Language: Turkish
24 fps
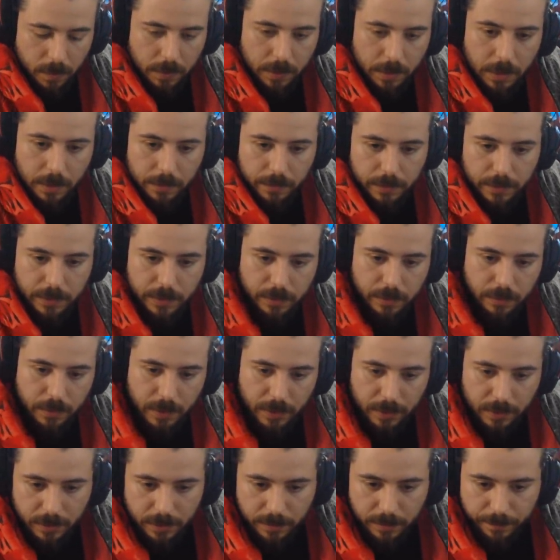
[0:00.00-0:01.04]
Counter
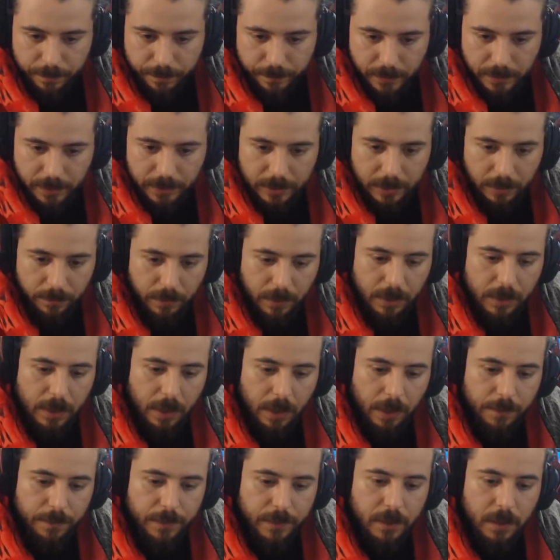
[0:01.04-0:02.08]
Strike. İlk defa
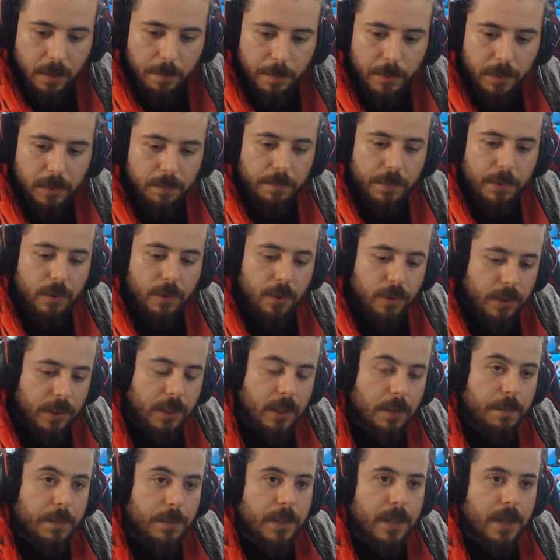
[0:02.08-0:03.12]
Counter'ı kapatıp bir oyuna
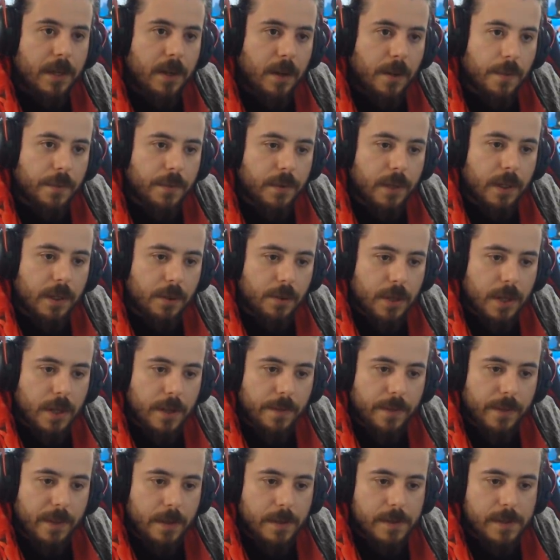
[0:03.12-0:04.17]
girip bir daha Counter'a giriyor.
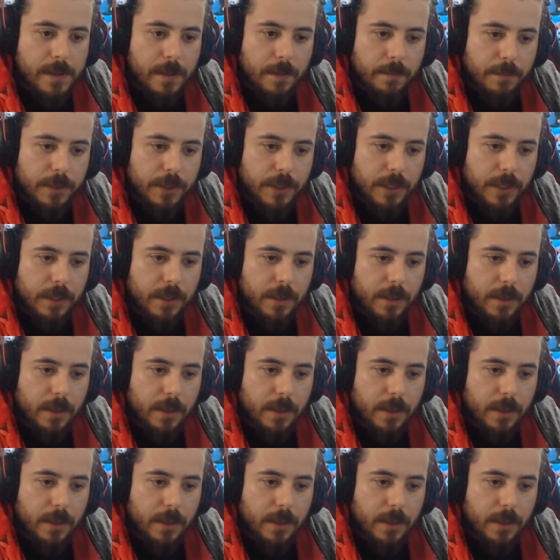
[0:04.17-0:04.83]
Enteresan bir şey.